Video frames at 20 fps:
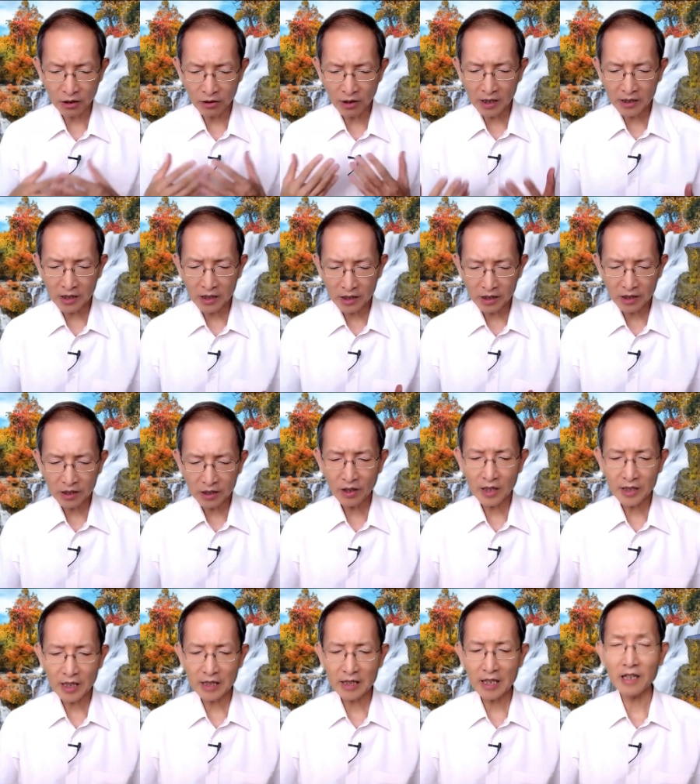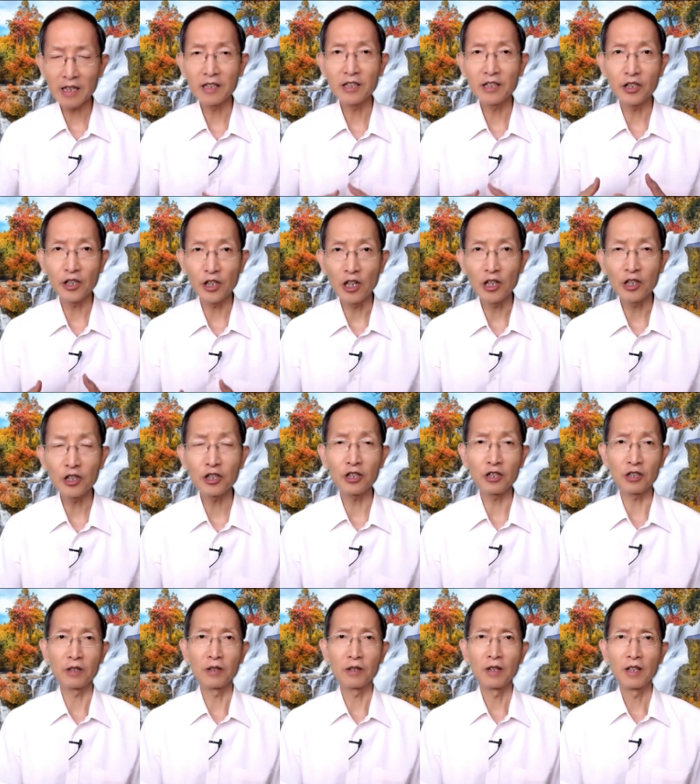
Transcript: 有了知识要加上节制